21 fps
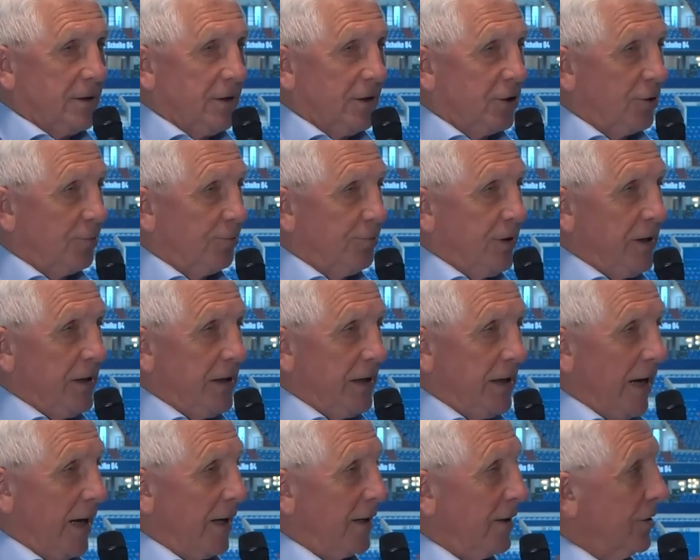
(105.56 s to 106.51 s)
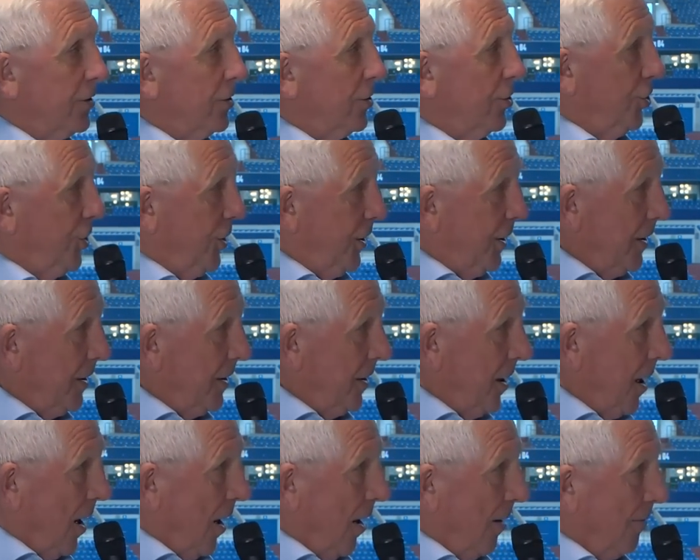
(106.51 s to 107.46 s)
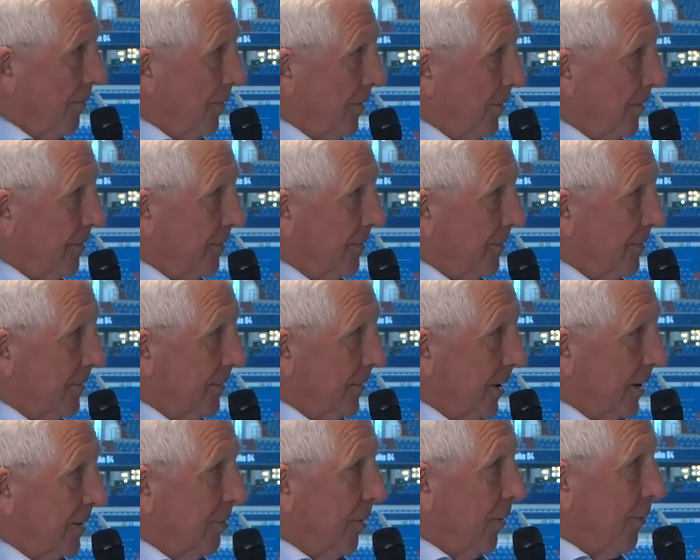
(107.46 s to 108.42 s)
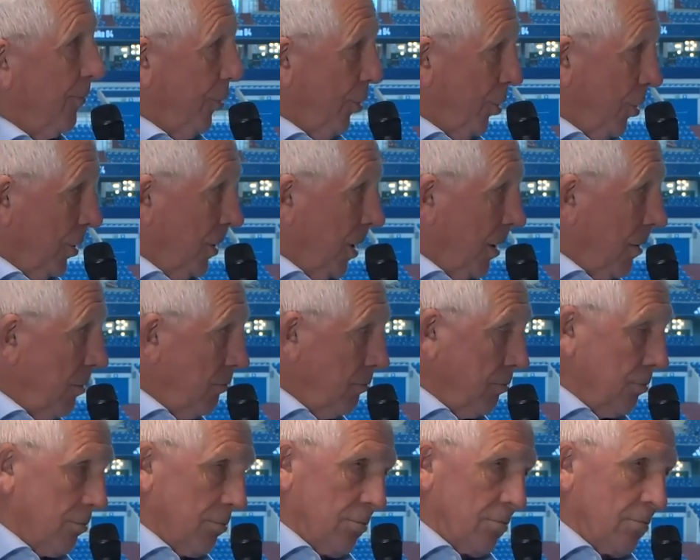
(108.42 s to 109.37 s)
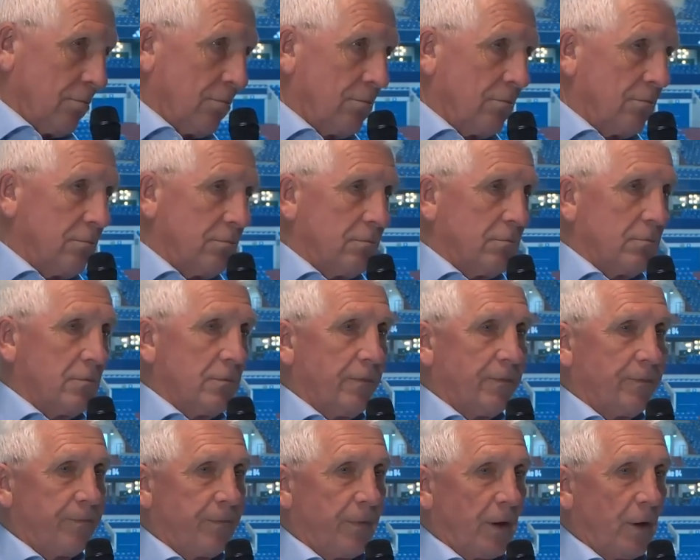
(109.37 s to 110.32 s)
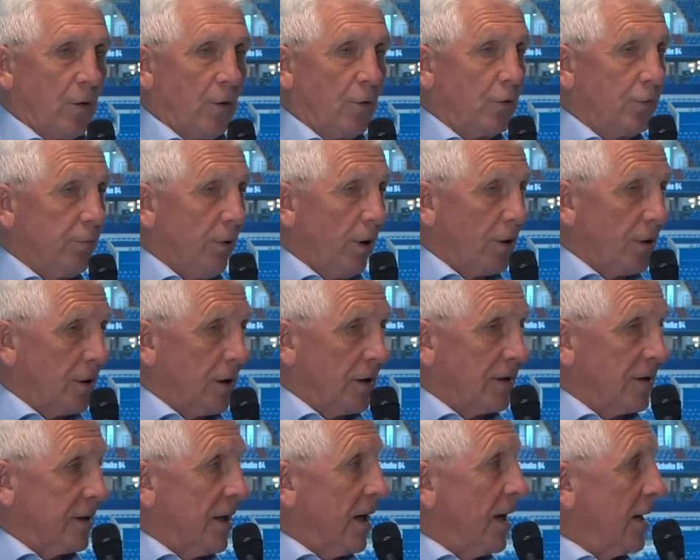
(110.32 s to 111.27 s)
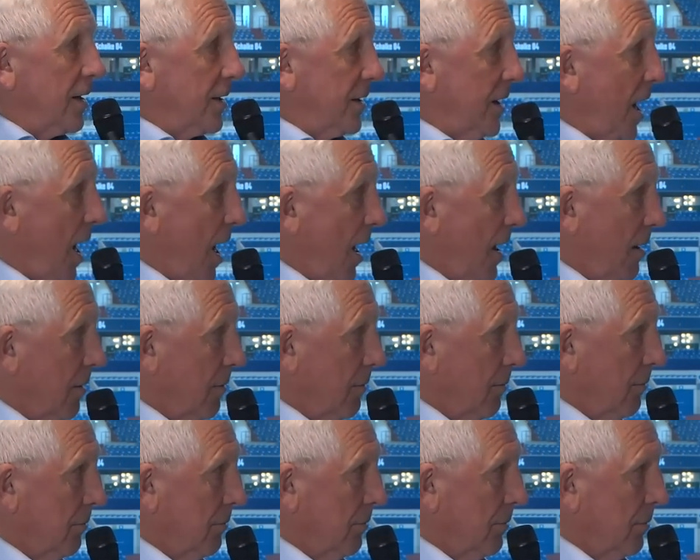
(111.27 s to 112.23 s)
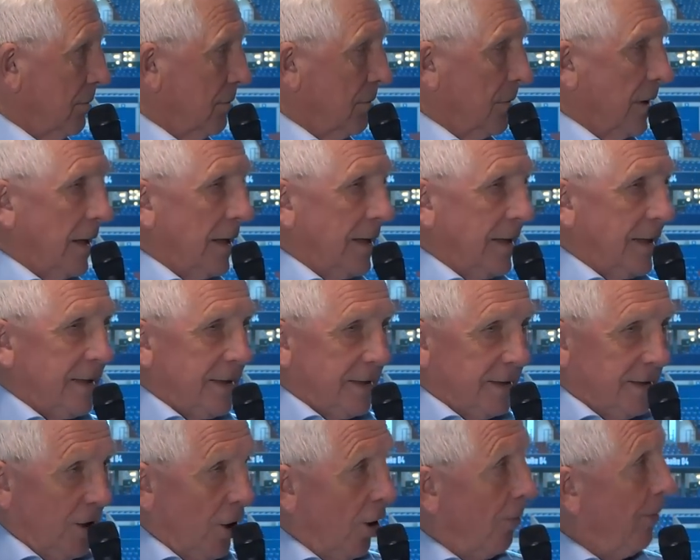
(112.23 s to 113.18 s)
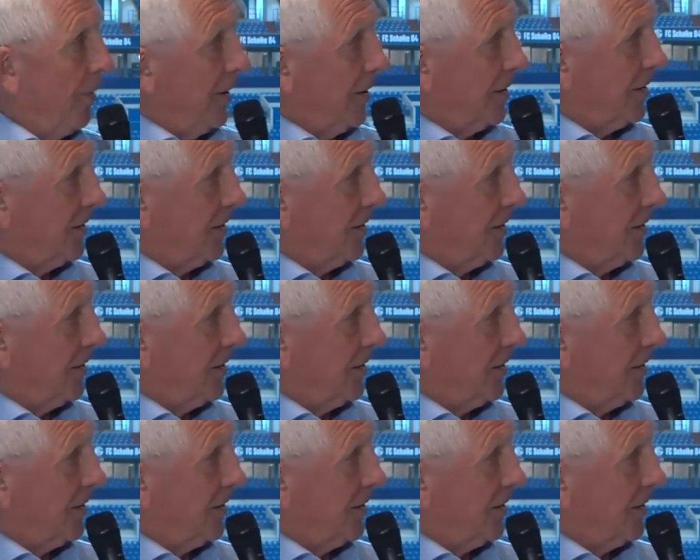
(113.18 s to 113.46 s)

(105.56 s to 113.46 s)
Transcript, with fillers: die Spiele entschieden haben. Das ja. war Bülter und war Salazar. Ja. Die haben wir